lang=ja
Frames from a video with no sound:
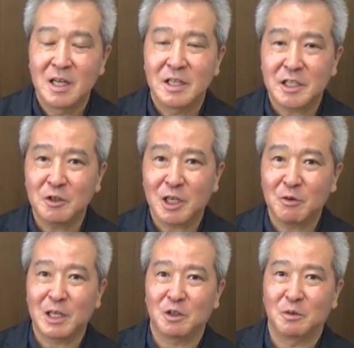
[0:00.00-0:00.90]
式の役
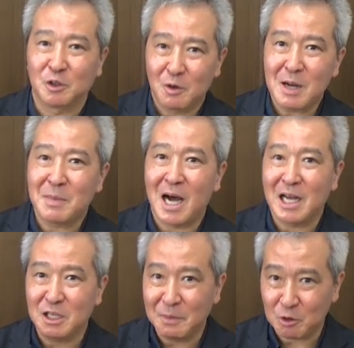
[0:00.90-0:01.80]
割というものは、まあ、
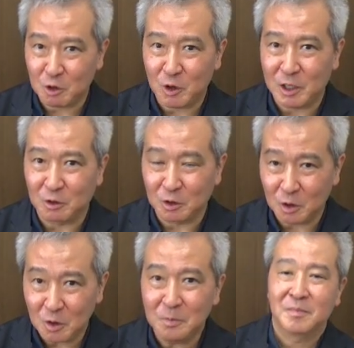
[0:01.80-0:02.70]
始めを揃えること
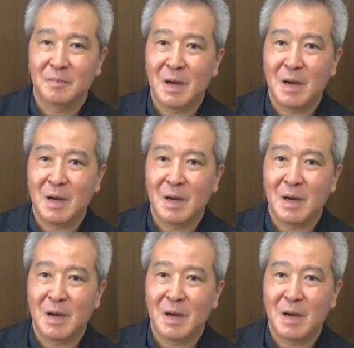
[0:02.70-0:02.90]
と、